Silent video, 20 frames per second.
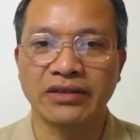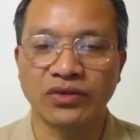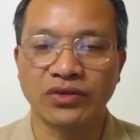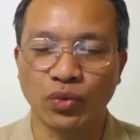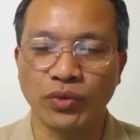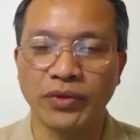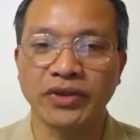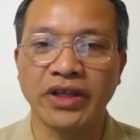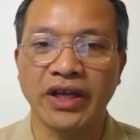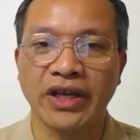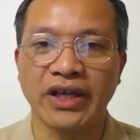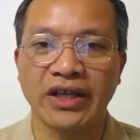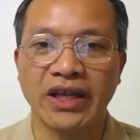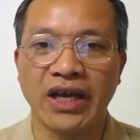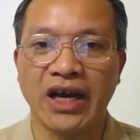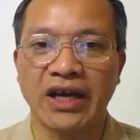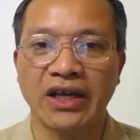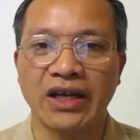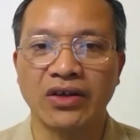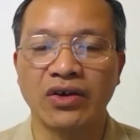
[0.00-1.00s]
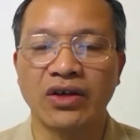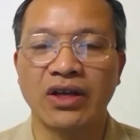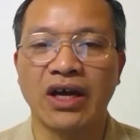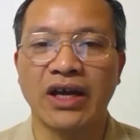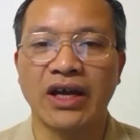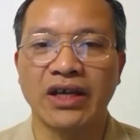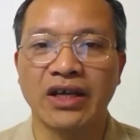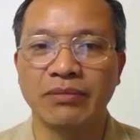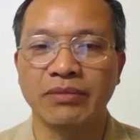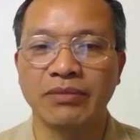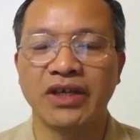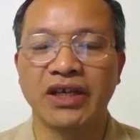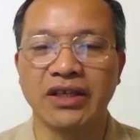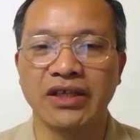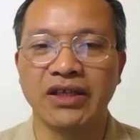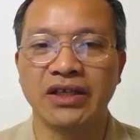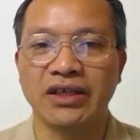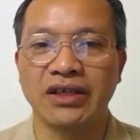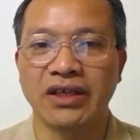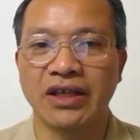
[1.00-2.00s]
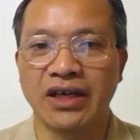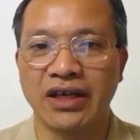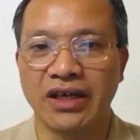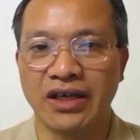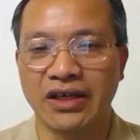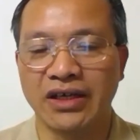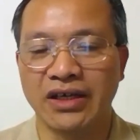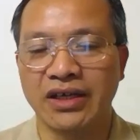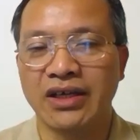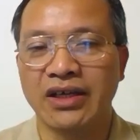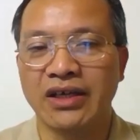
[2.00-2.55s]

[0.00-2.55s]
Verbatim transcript: rúi vào tay anh đại nói là anh cầm tiền đi để